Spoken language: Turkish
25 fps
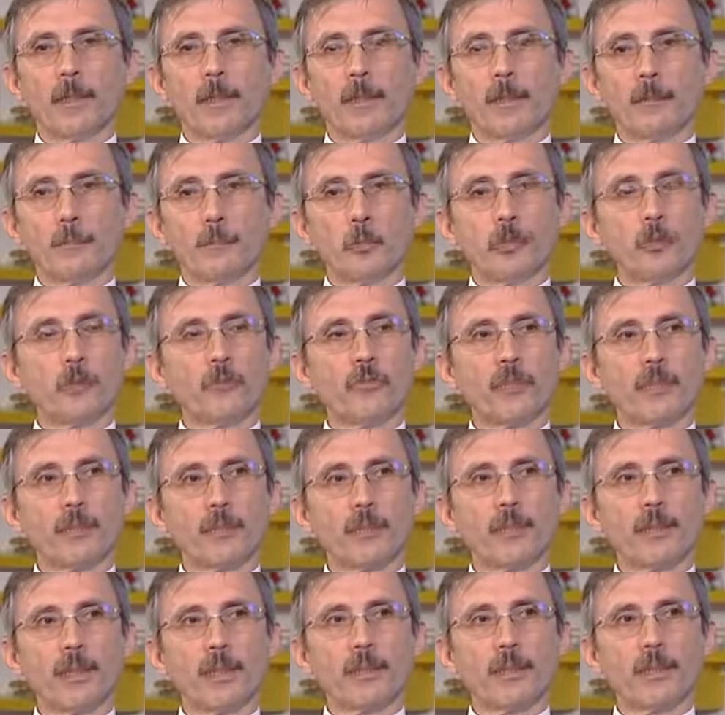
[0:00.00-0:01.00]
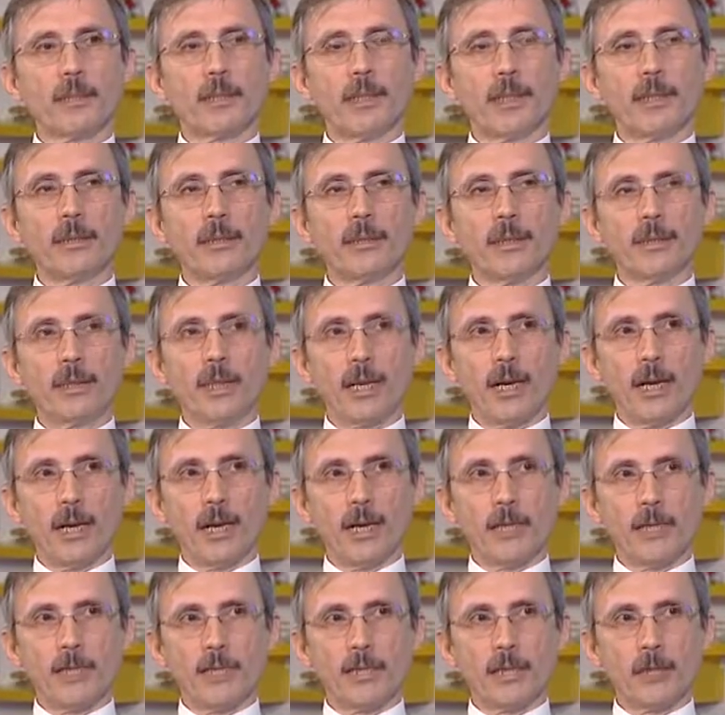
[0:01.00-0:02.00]
e, büyük firmalar kendi
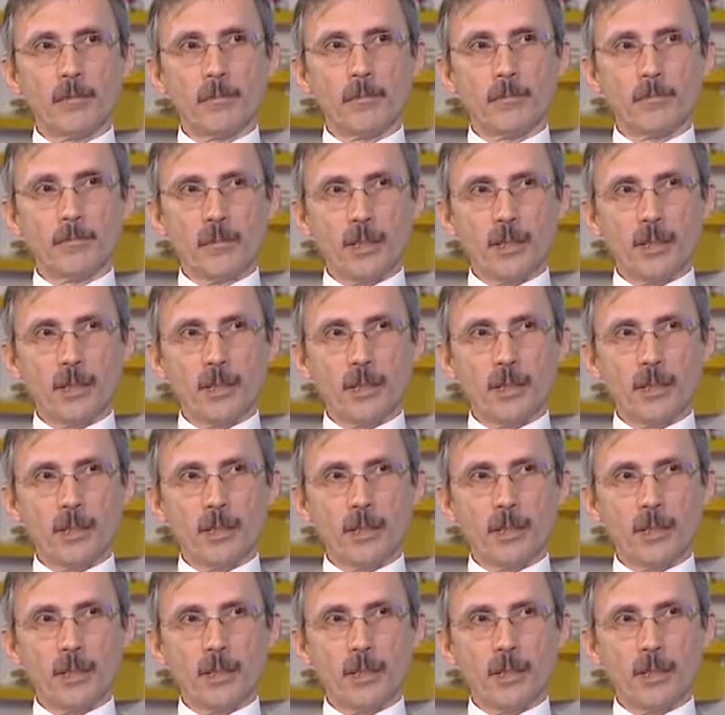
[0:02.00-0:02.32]
ARGE